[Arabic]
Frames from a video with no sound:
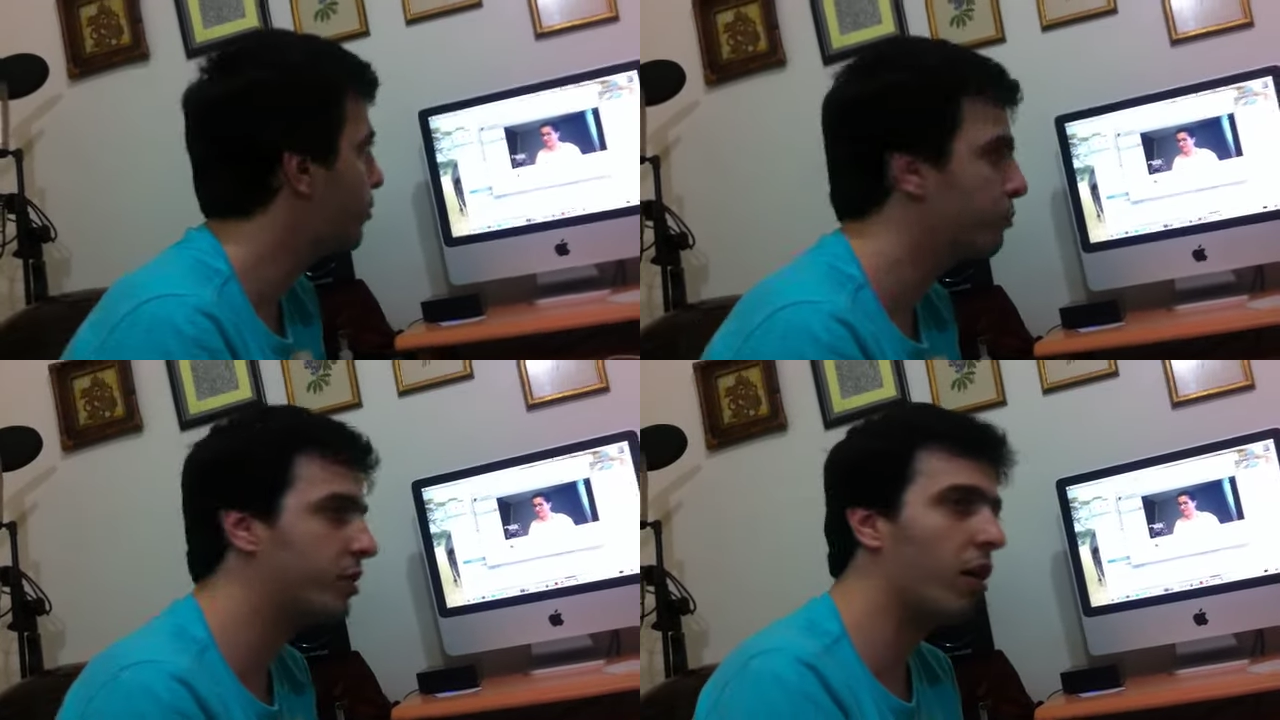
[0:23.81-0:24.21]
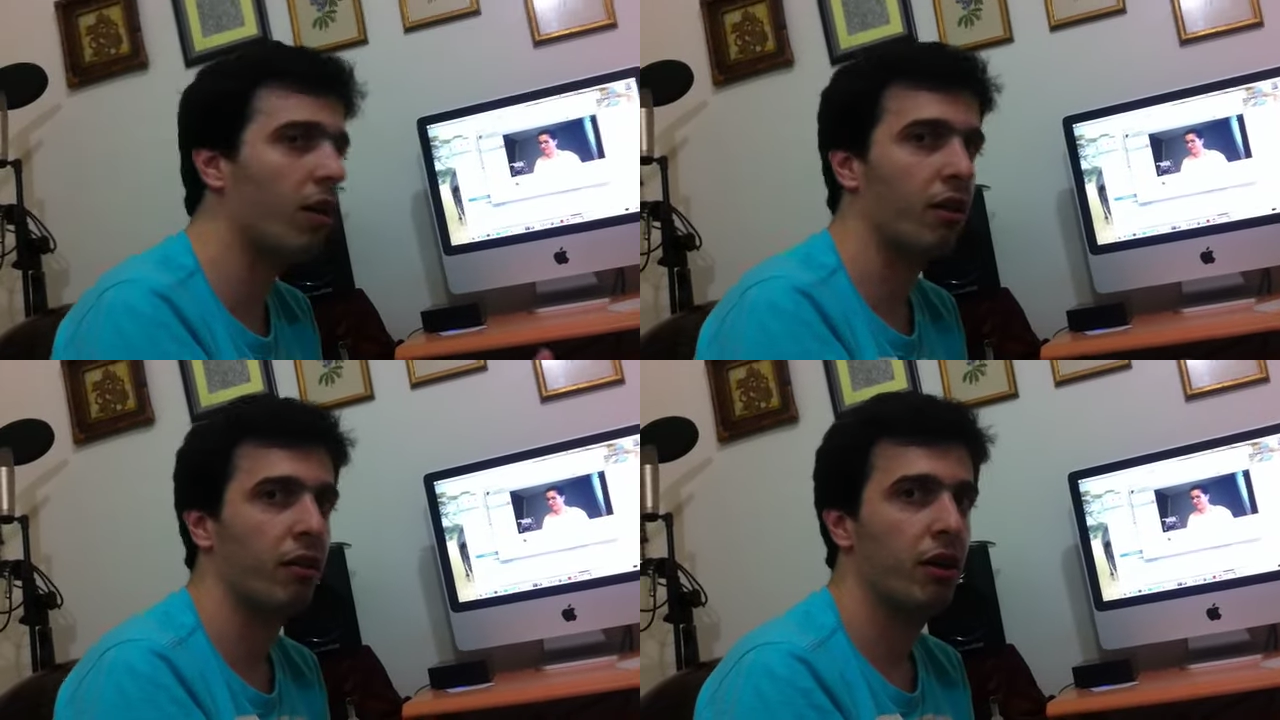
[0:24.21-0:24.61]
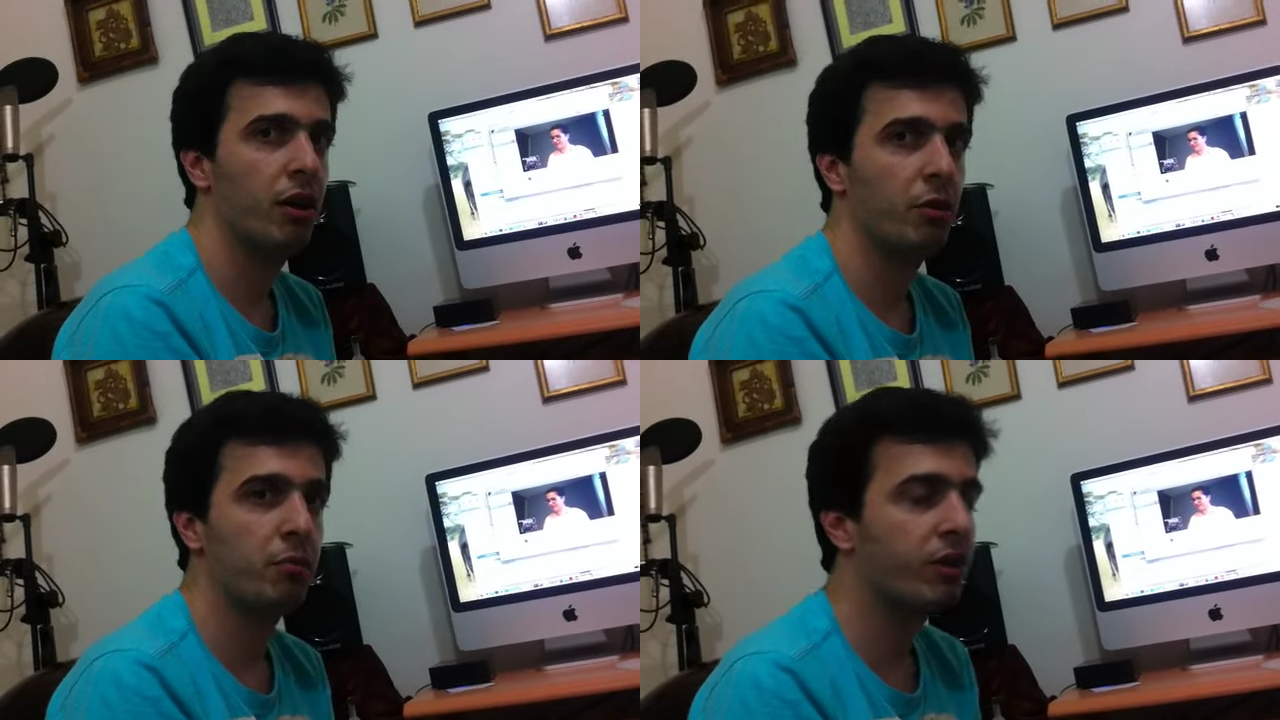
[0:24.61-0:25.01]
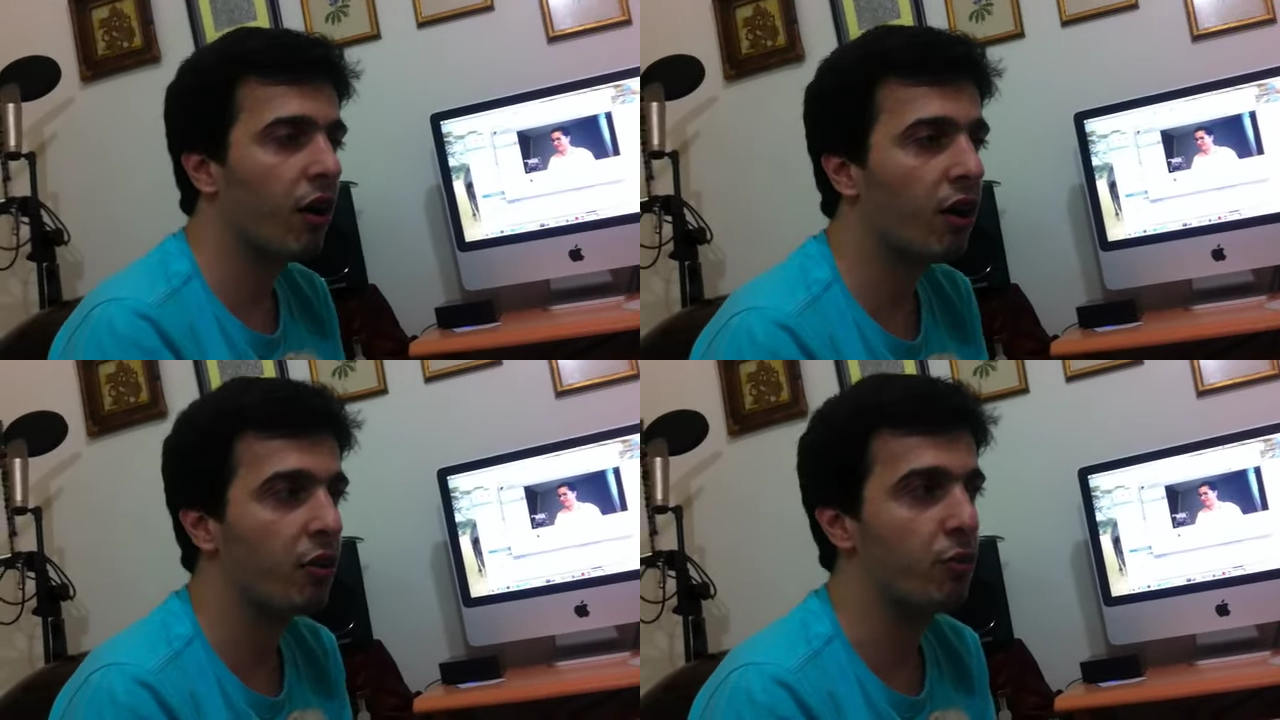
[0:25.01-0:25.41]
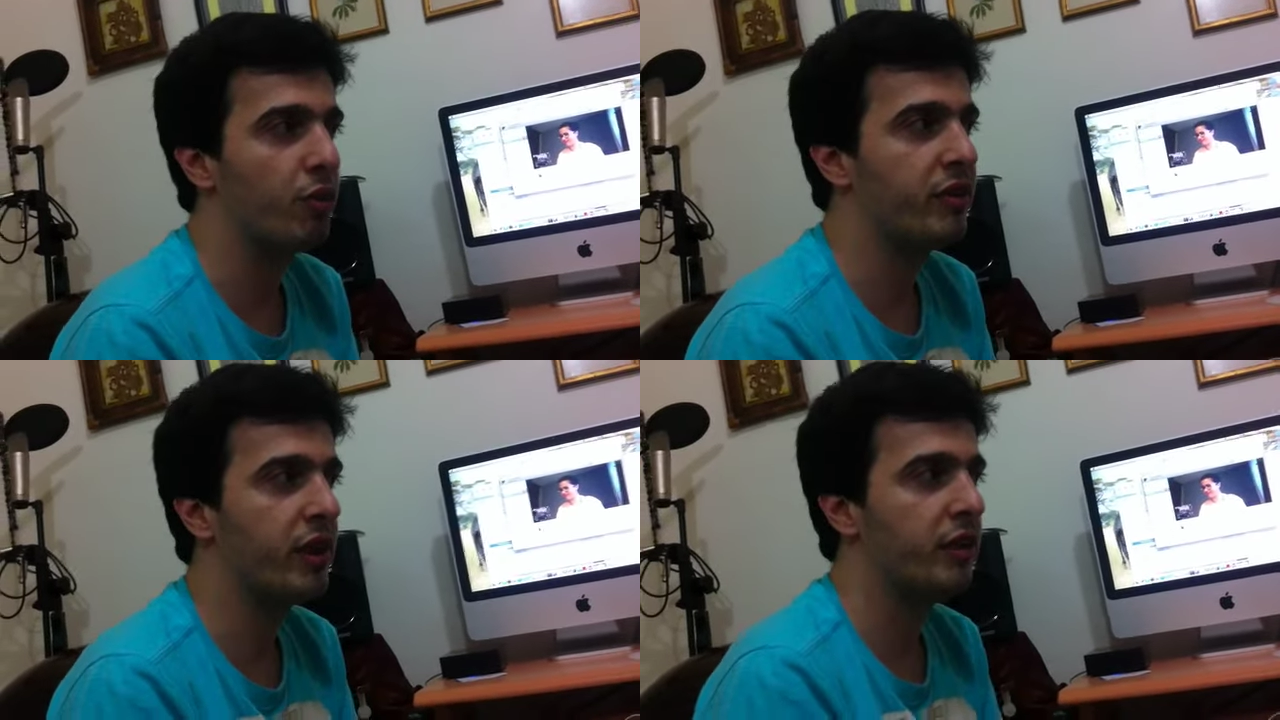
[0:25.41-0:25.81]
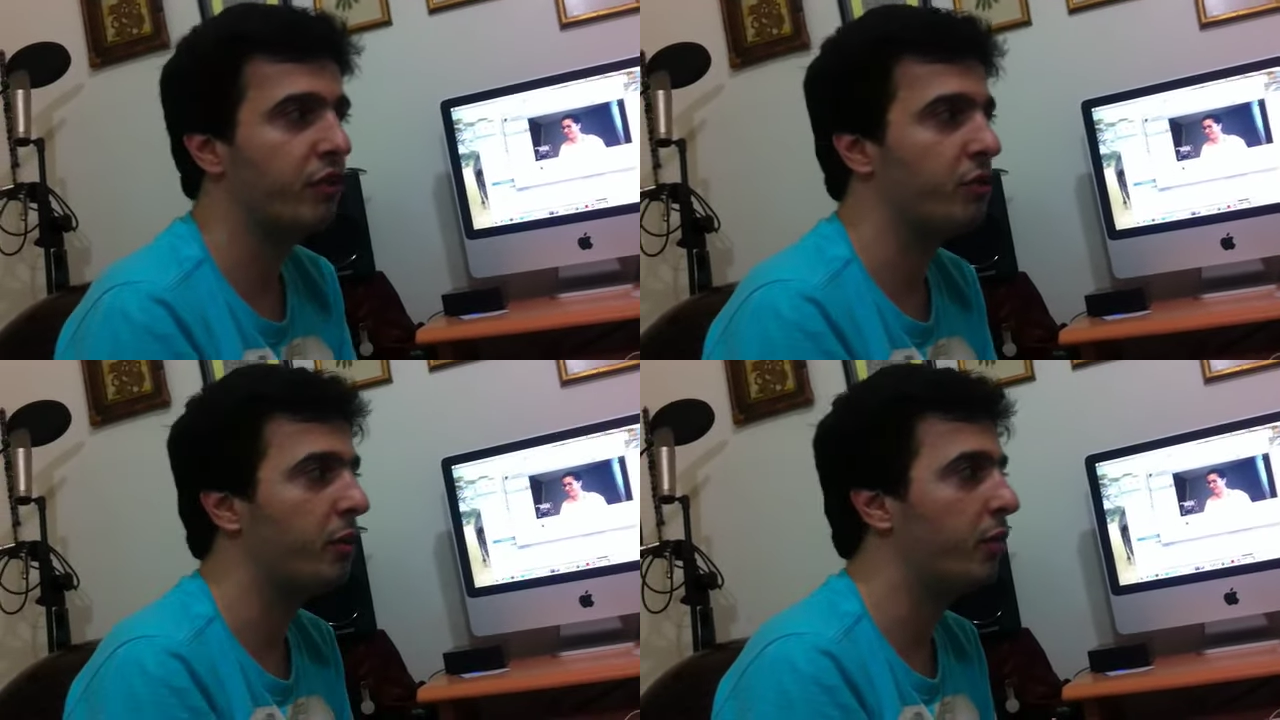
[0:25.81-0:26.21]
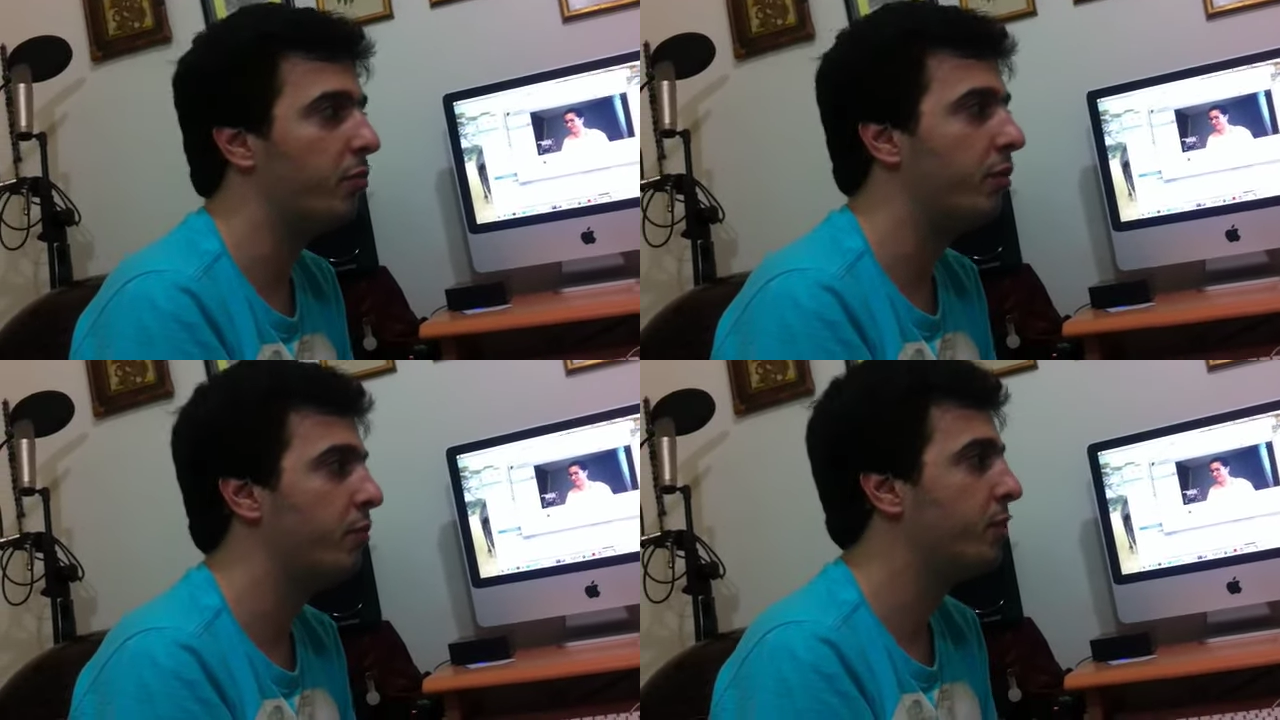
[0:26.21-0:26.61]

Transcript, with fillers: بتغار بتغار انه لساتنا شباب